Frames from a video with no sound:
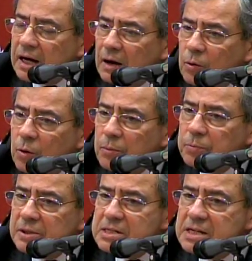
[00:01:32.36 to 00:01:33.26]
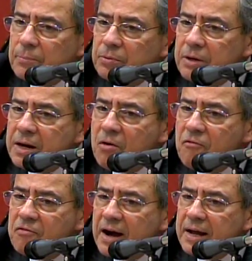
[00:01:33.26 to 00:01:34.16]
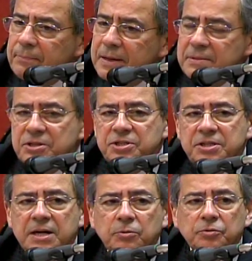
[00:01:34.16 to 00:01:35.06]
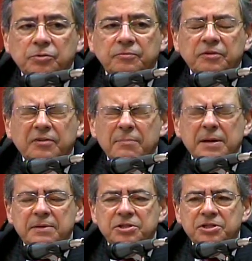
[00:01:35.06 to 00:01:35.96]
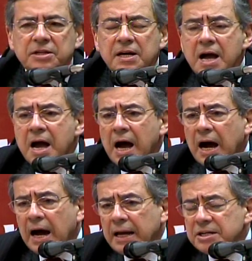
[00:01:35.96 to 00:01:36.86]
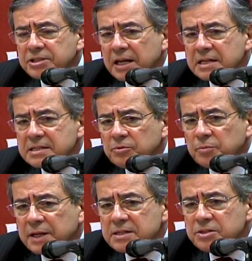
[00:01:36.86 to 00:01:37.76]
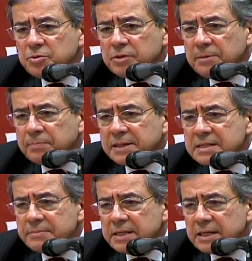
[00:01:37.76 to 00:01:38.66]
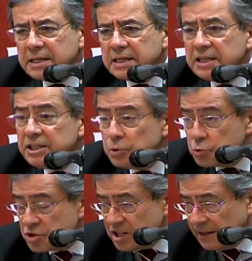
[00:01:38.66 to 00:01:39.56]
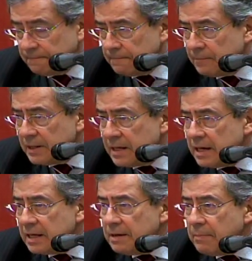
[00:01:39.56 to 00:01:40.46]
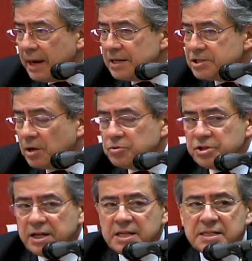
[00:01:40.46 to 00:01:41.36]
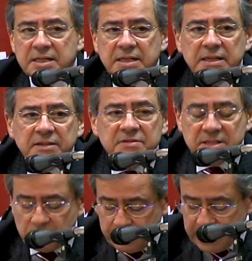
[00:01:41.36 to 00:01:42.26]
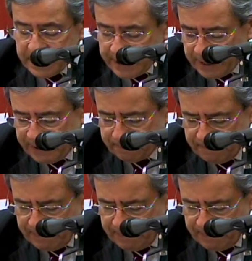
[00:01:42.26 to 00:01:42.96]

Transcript: a Globo, por exemplo, não vai permitir a, não vai permitir a instalação no Brasil da empresa americana Nielsen, que mede a audiência na televisão americana.